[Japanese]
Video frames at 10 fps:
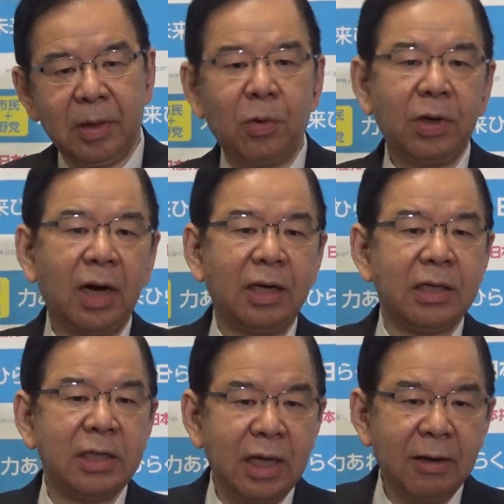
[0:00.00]
国家がで
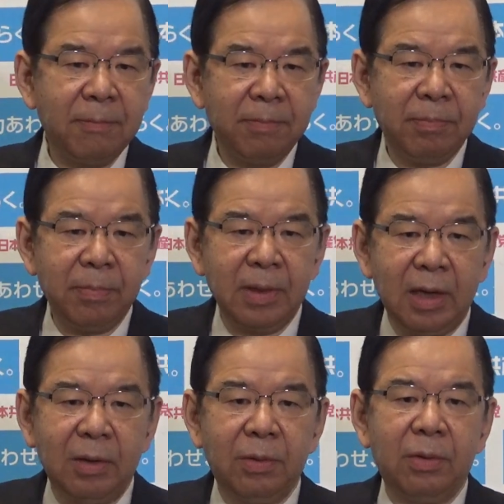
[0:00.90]
すね
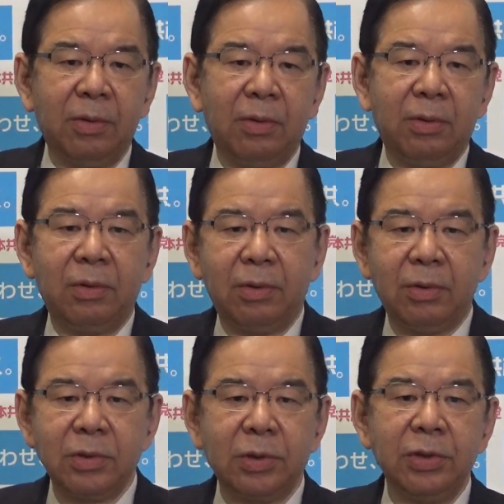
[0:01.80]
あ
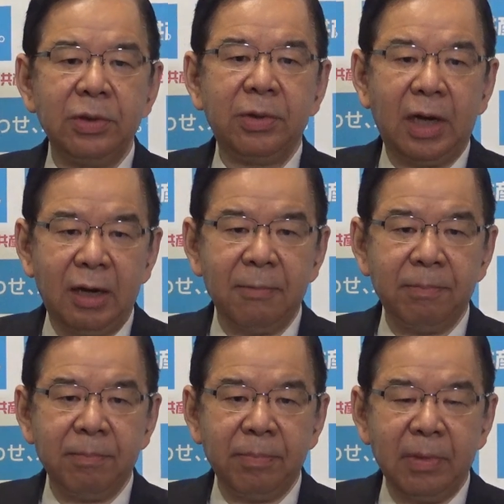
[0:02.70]
のそういうような
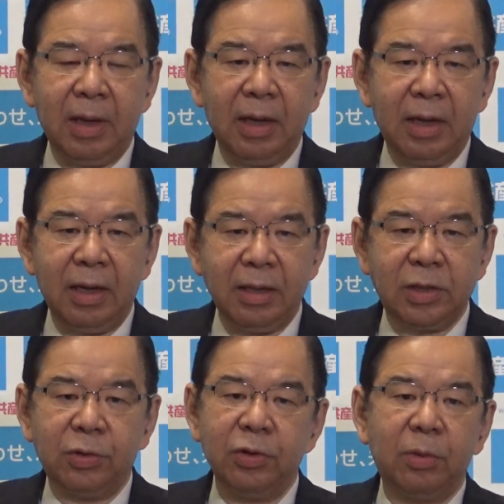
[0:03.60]
え
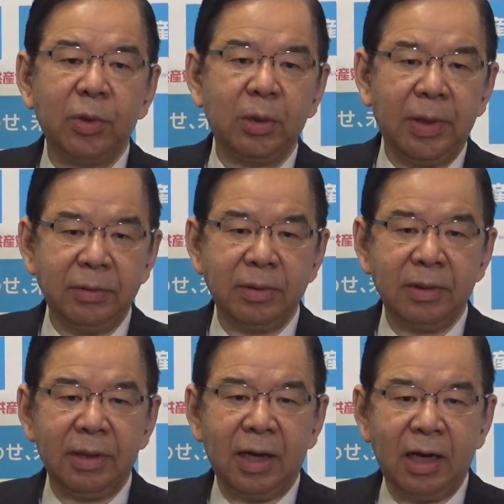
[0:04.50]
弔意を求める、
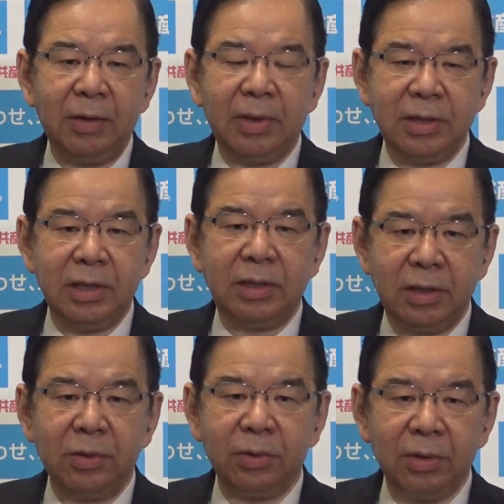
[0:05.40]
あるいは事実
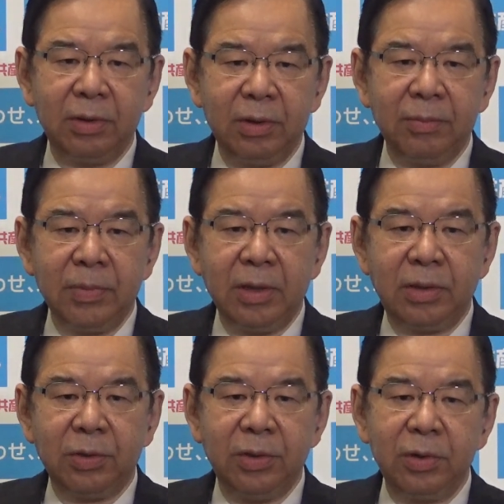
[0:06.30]
上、
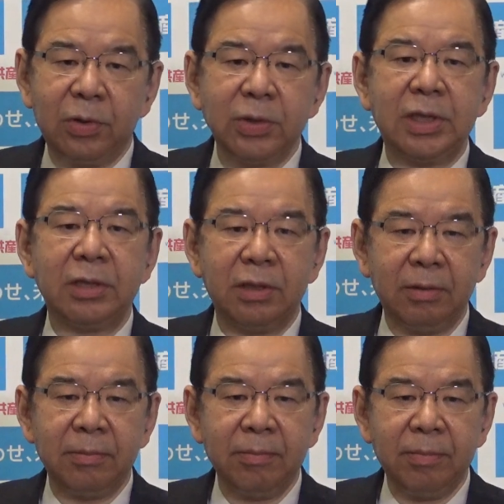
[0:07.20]
弔意を強制する、
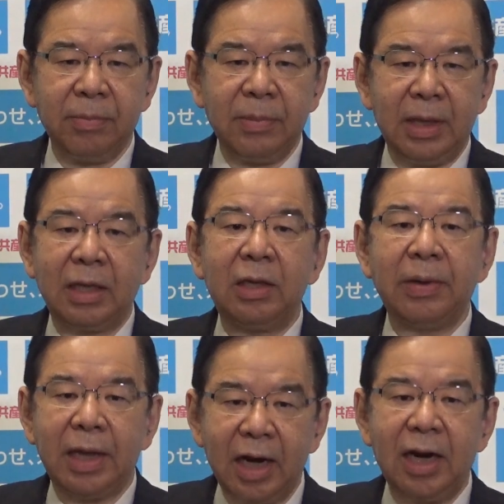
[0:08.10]
やって
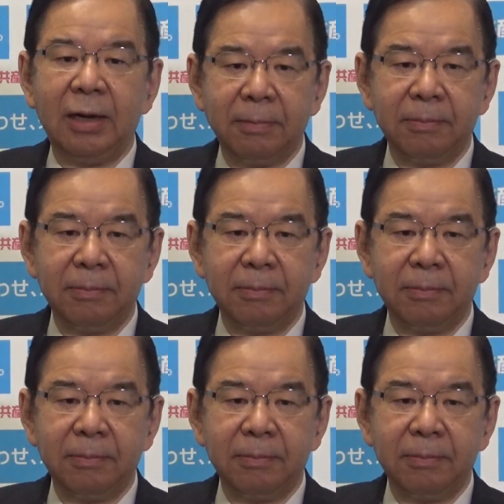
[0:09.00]
はならない